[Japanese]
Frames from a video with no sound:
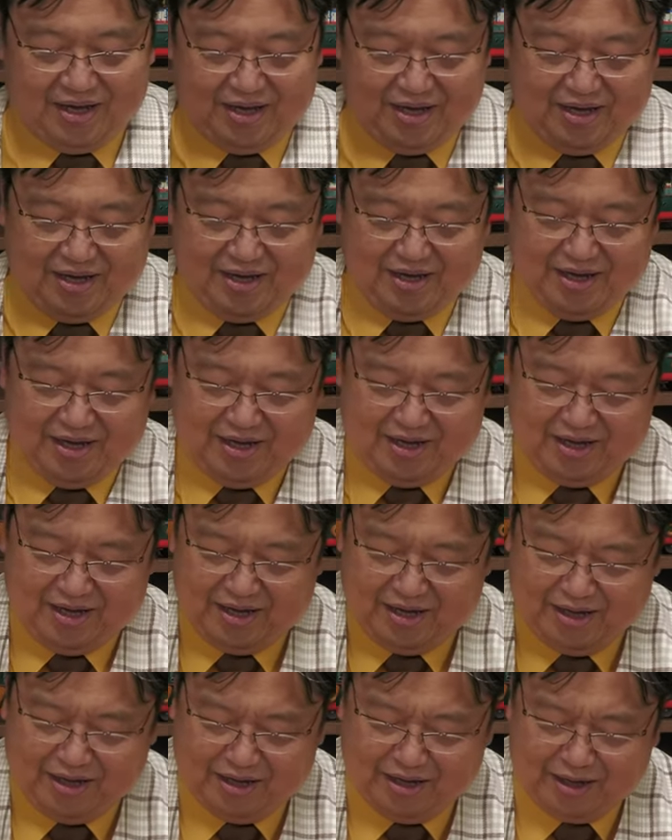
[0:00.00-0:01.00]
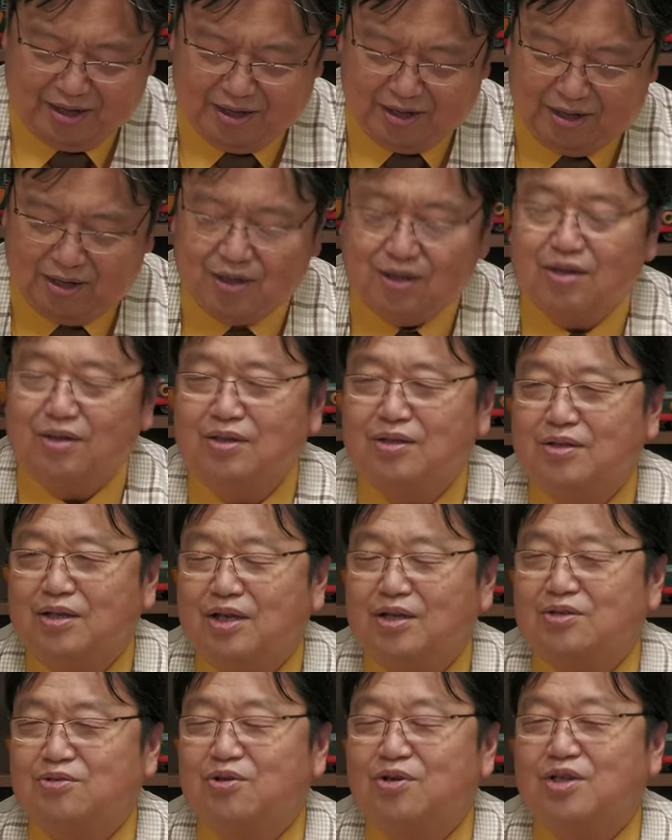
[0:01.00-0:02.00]
えー、
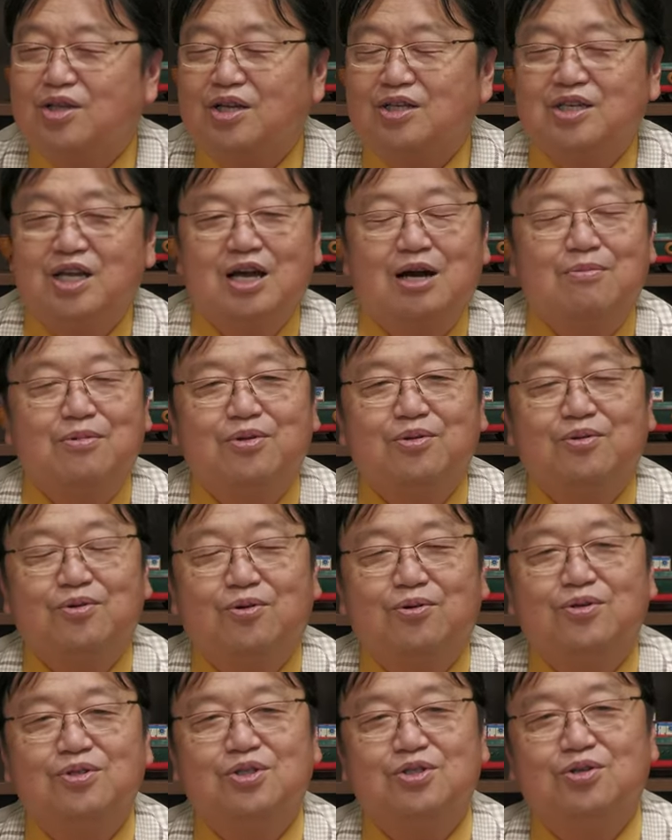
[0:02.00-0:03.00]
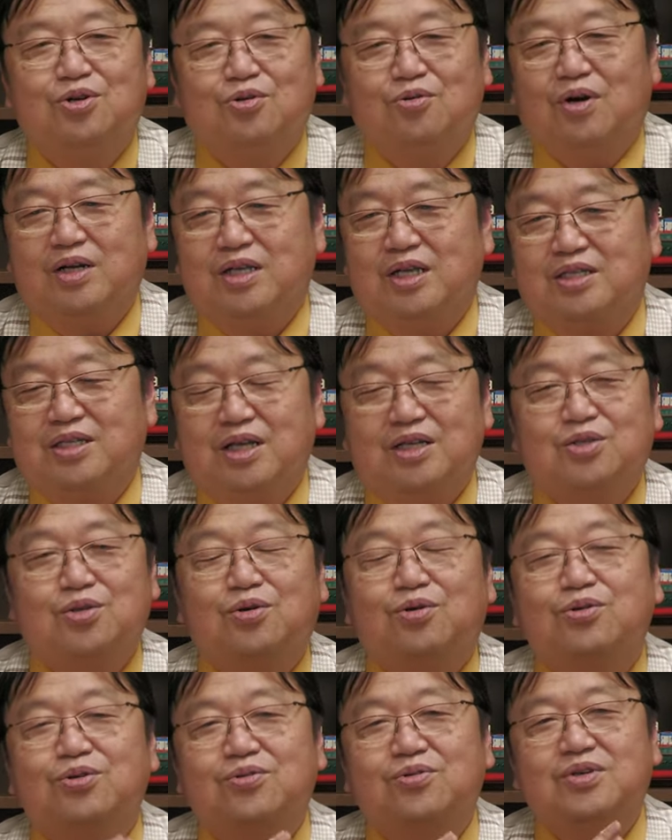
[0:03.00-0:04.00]
でそれに対して山本浩二の方はですね、
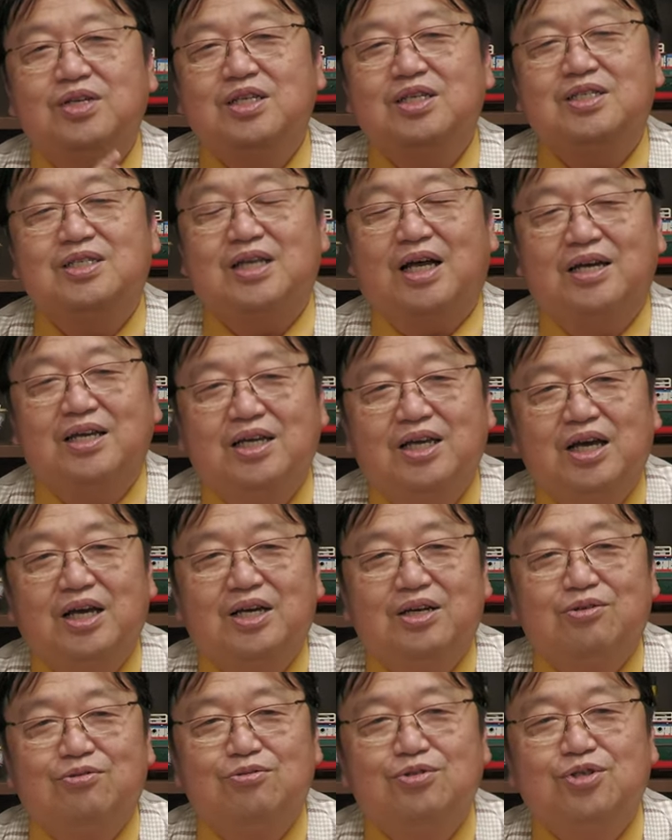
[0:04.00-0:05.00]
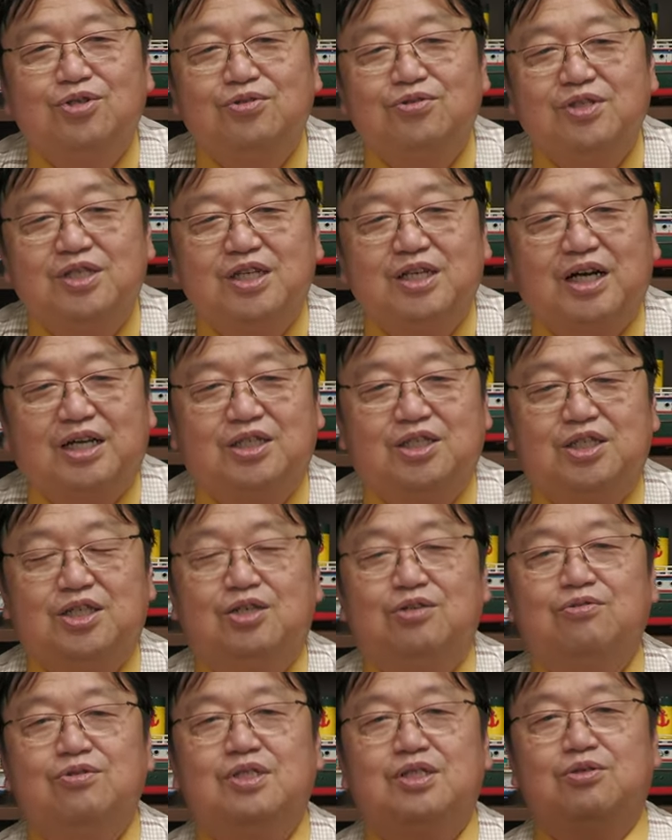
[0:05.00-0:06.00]
そういう一切宇宙人が地
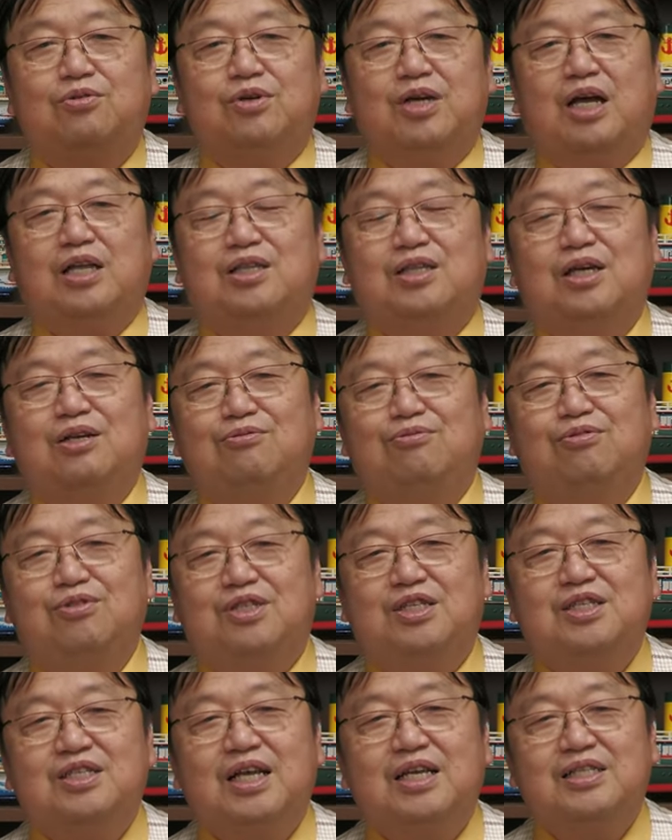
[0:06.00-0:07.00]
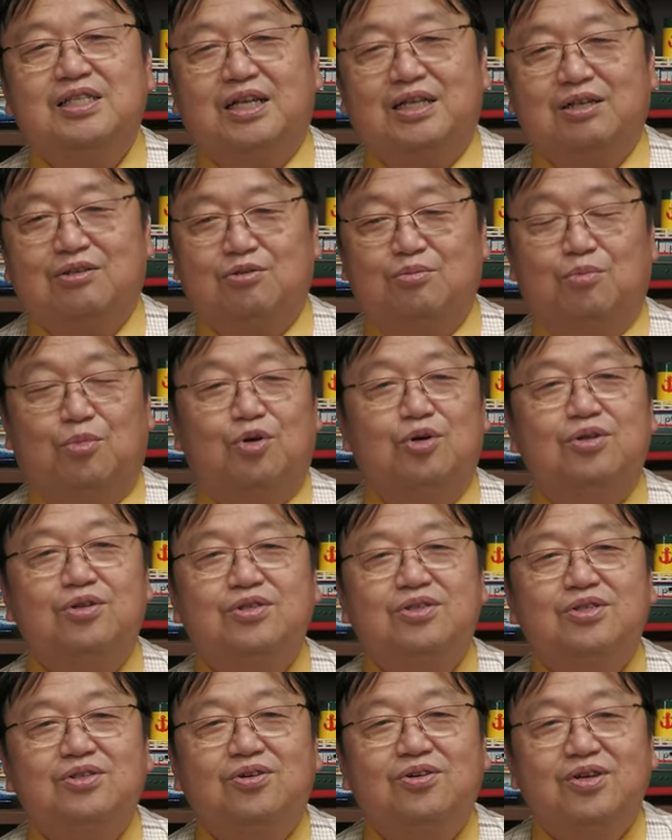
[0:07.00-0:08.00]
球人をやってる不自然さなく、もの
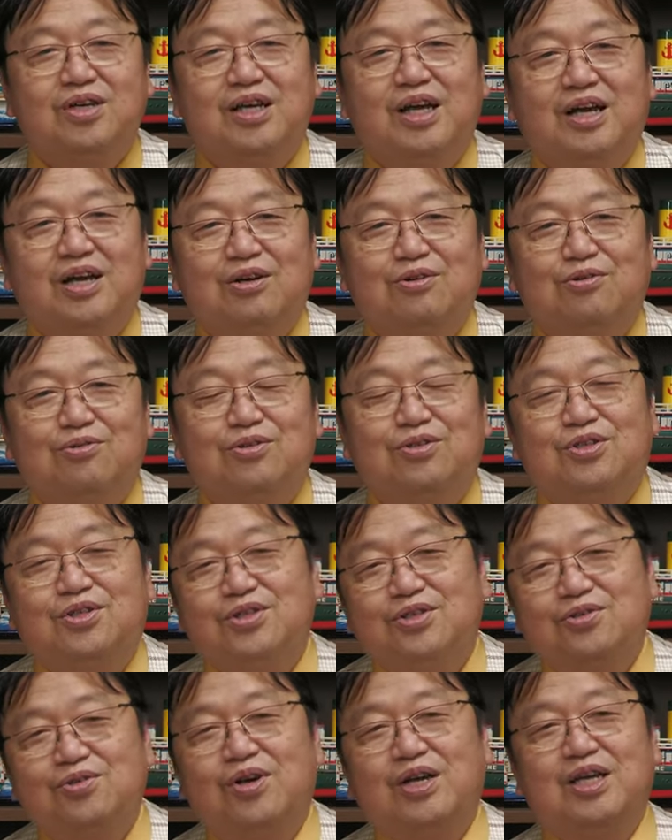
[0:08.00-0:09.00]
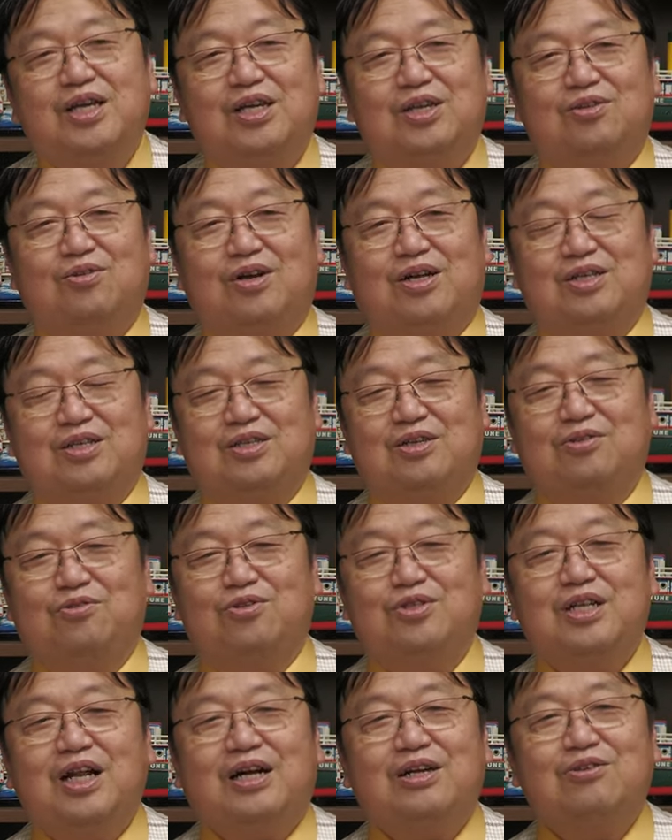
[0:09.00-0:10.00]
すごい普通の演技というかですね、
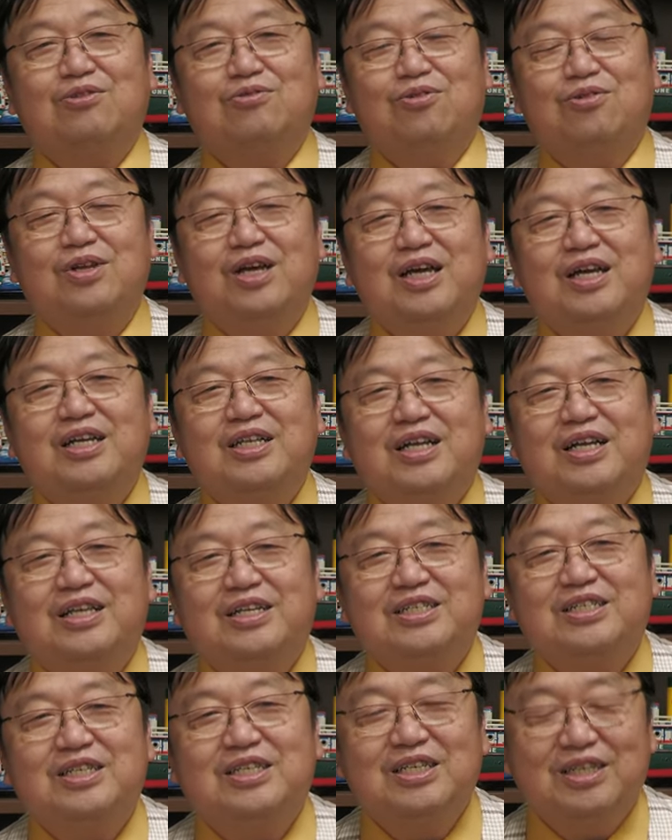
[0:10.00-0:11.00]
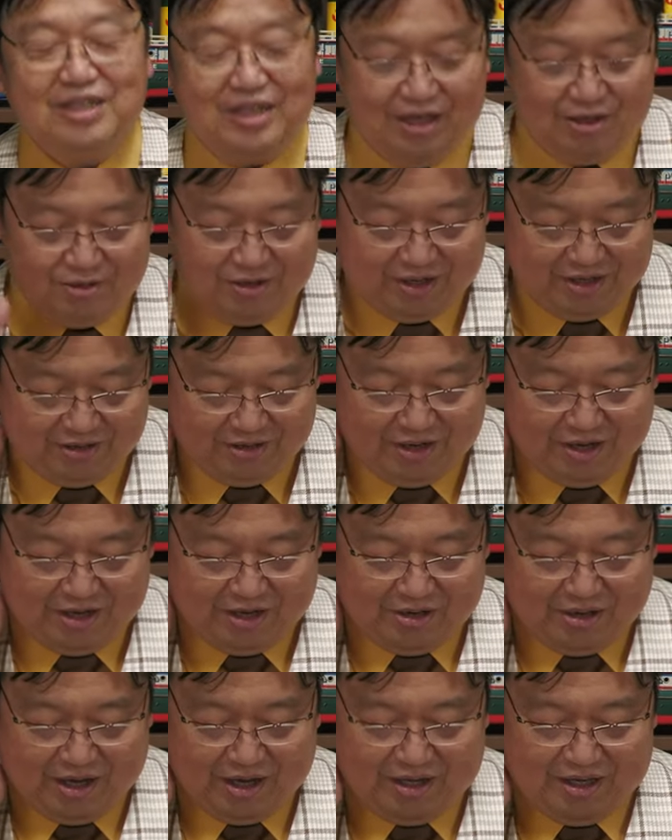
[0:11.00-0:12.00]
どちらかというと礼儀正しい人間の演
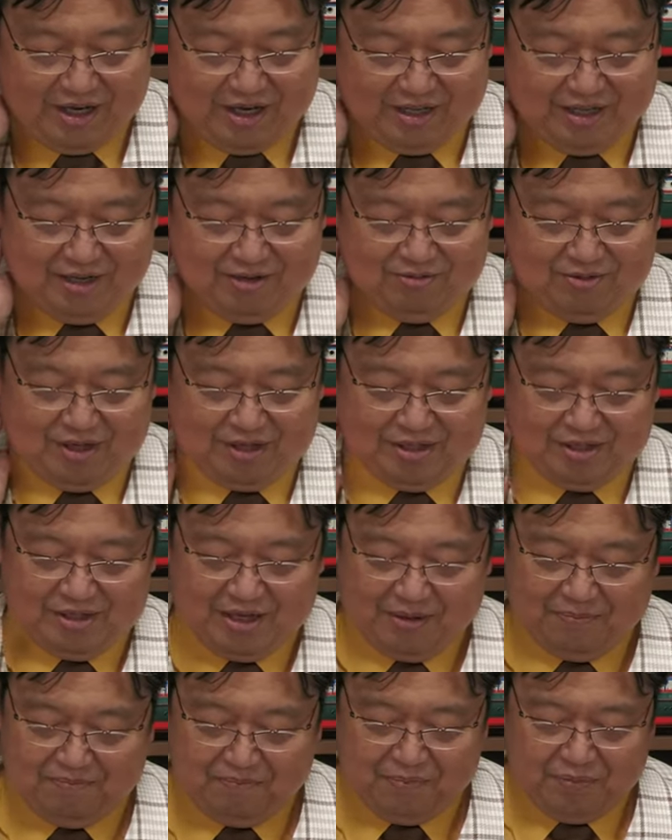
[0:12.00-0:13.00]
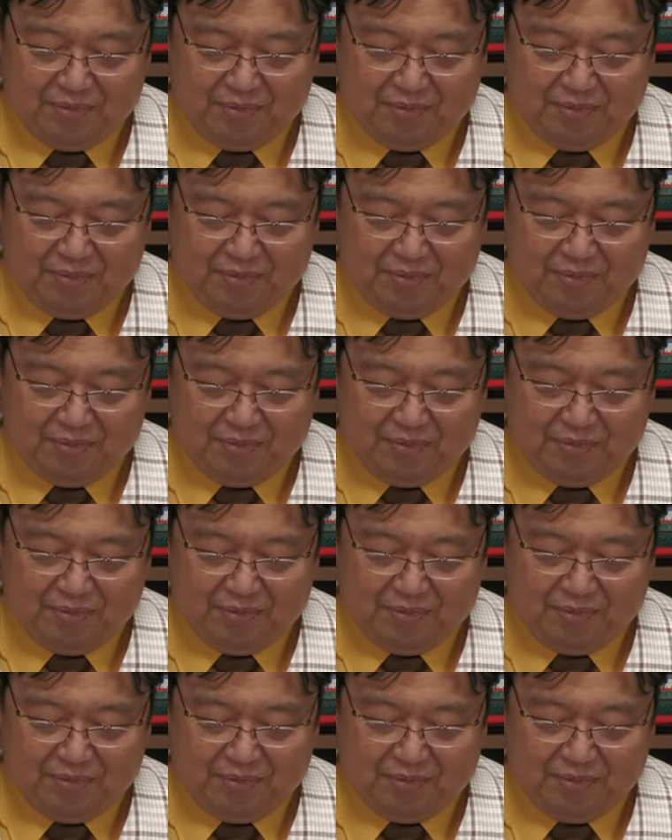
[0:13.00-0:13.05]
技やってるんですね。